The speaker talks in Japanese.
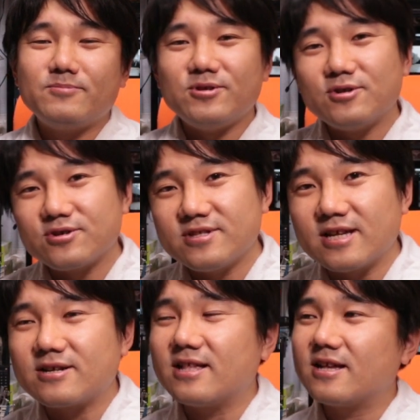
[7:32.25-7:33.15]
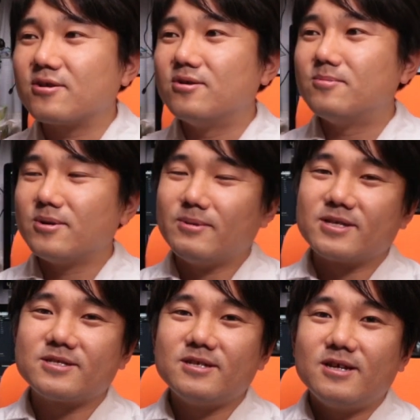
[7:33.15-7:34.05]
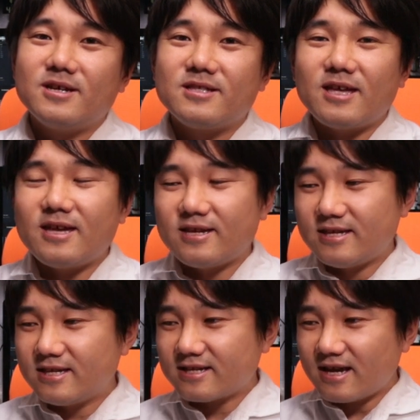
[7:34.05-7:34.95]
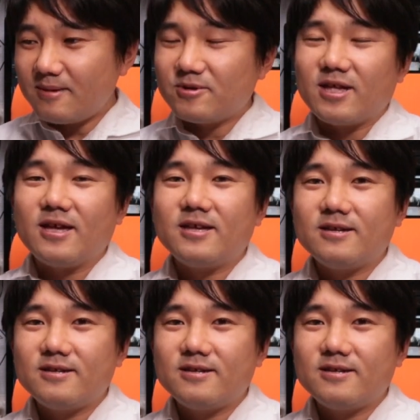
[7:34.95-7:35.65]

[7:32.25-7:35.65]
Vlog になるかなと思いますで1回もね